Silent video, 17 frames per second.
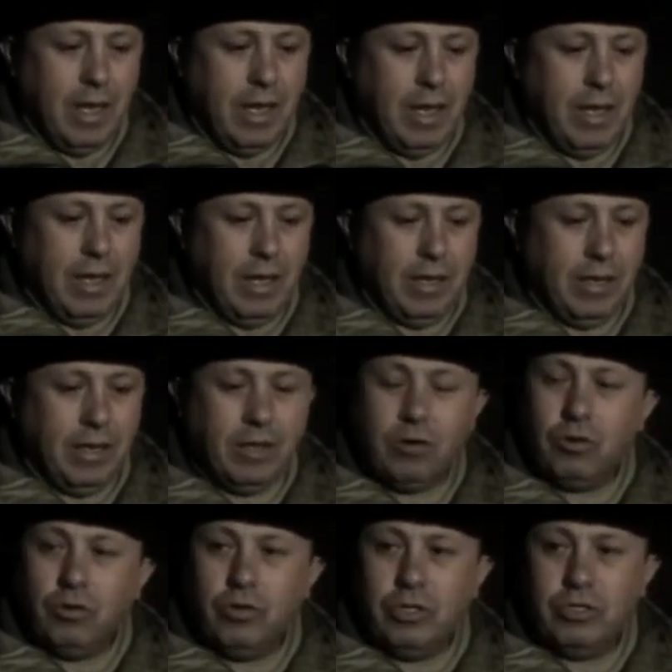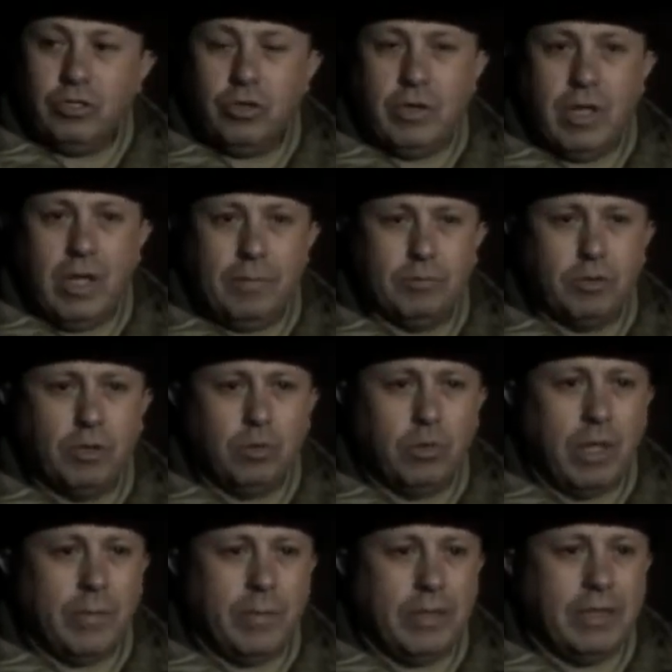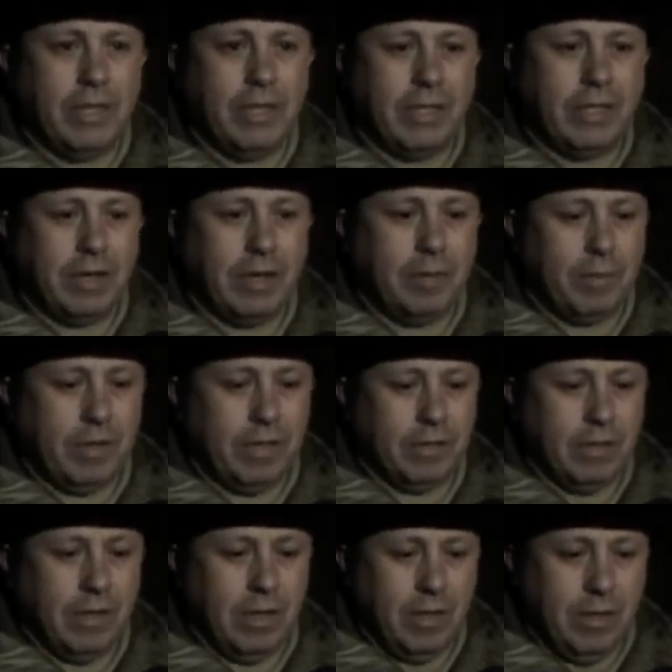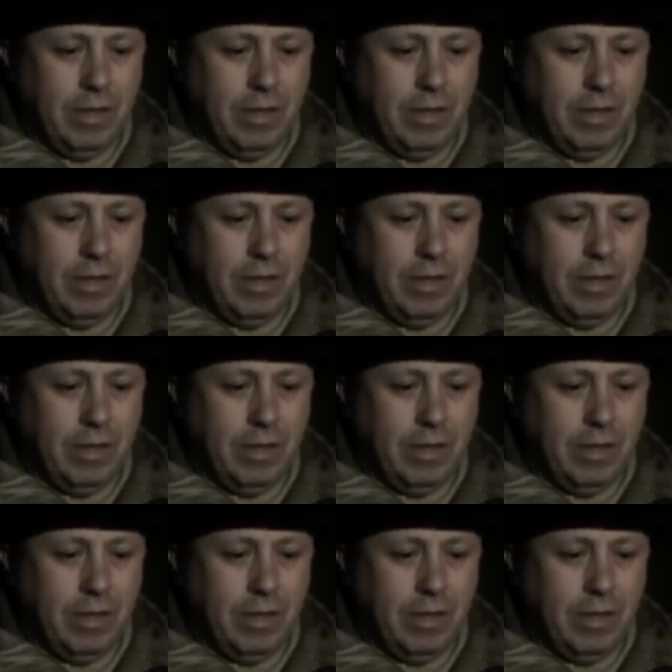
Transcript: ah, en condiciones absolutamente extremas,